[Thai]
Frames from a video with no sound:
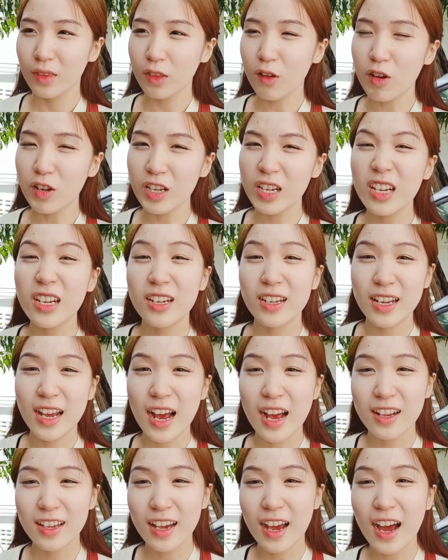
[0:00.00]
ตอนฉีด
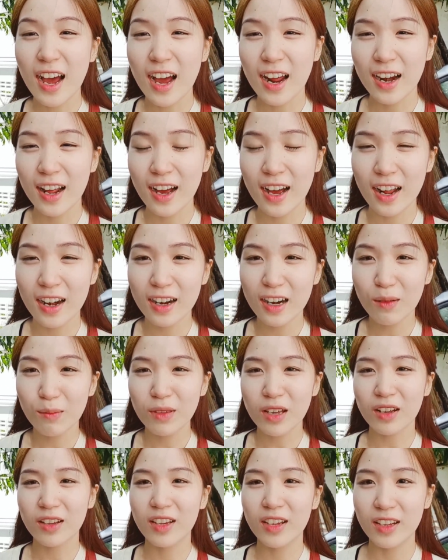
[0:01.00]
ยาชานะคะเริ่ม
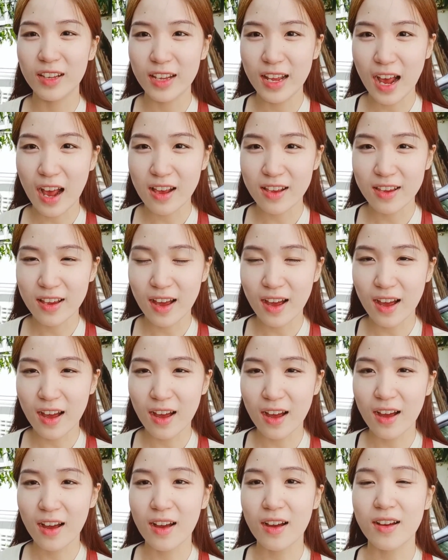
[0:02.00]
จากฉีดยาชา
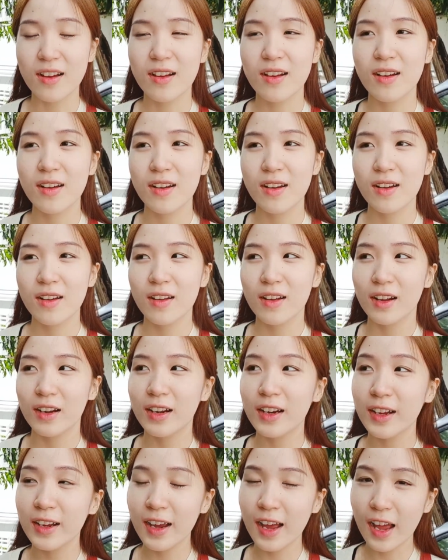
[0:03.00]

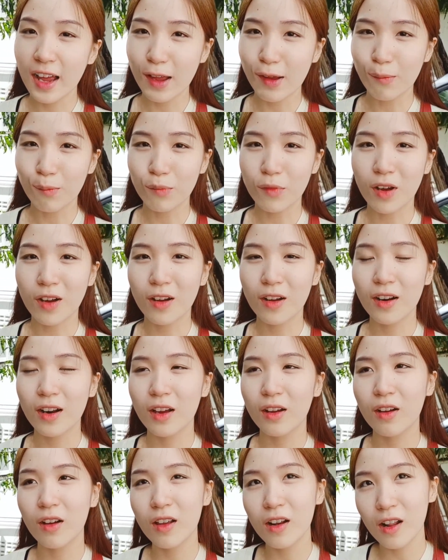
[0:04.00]
1 เข็มเนาะ
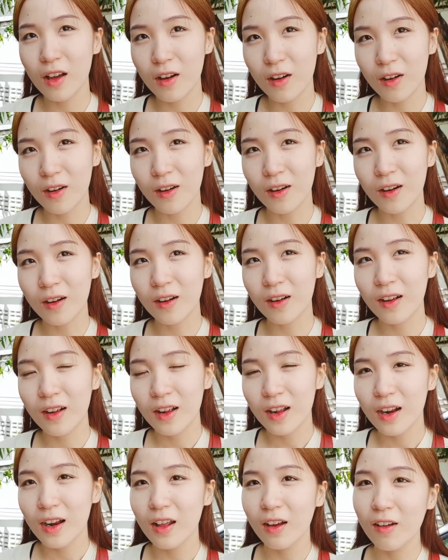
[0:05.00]
แล้วก็รอ
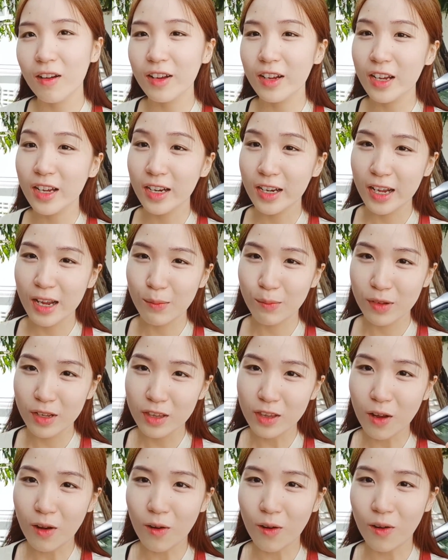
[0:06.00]
แล้วก็ฉีดเข็ม
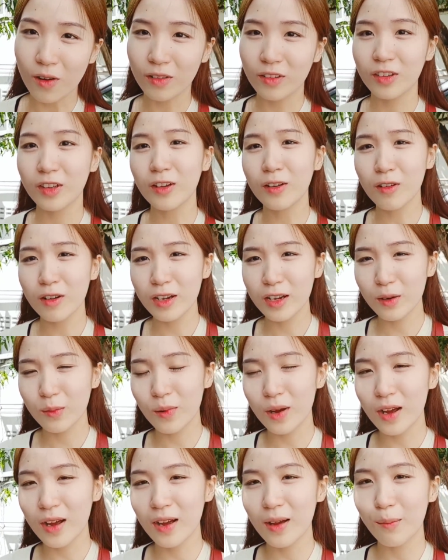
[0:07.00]
ที่2ซึ่งก็คิด
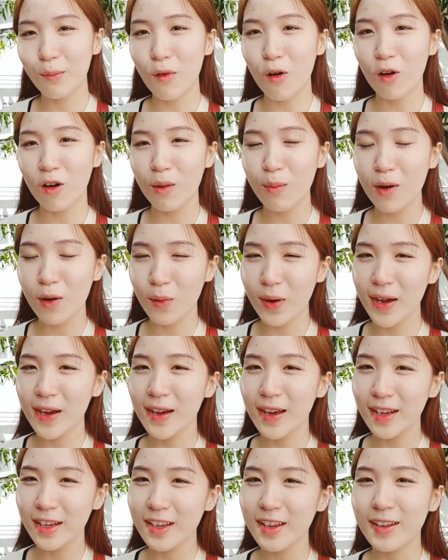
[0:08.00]
ว่าหมอก็บอกว่า
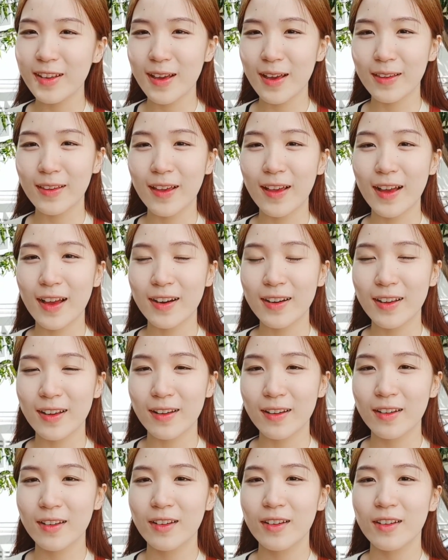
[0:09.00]
เฮ้ยฉีดยาชา
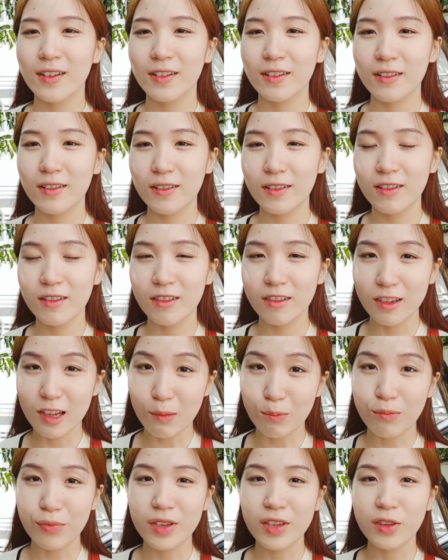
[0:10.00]
เนี่ยคือ
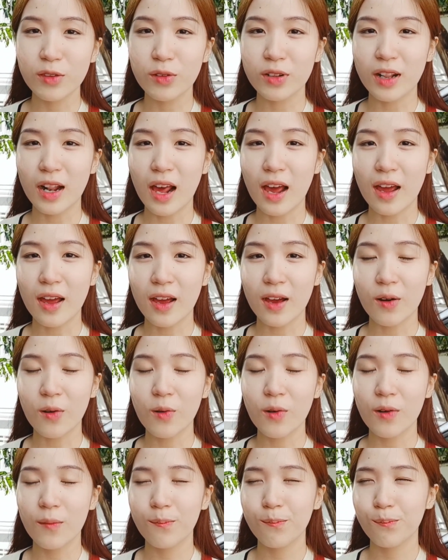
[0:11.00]
เจ็บที่สุดแล้ว
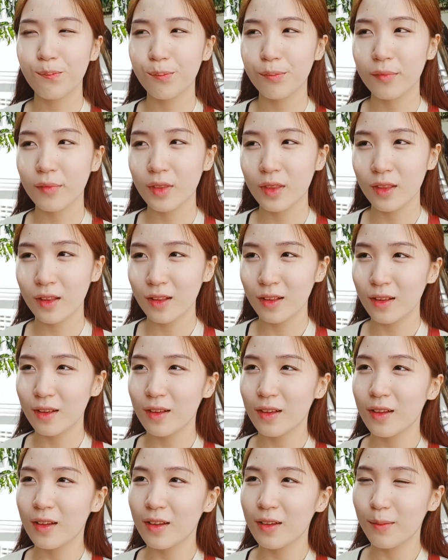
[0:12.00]

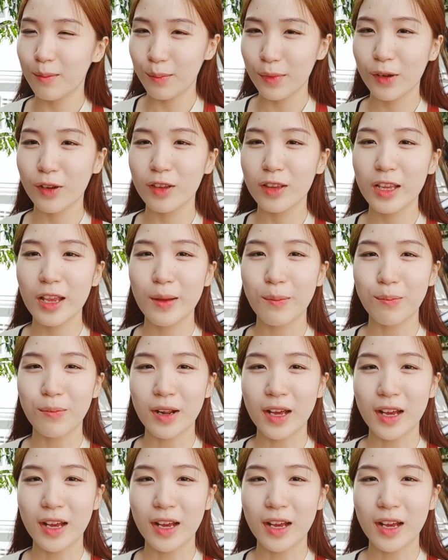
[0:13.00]
มันก็เจ็บ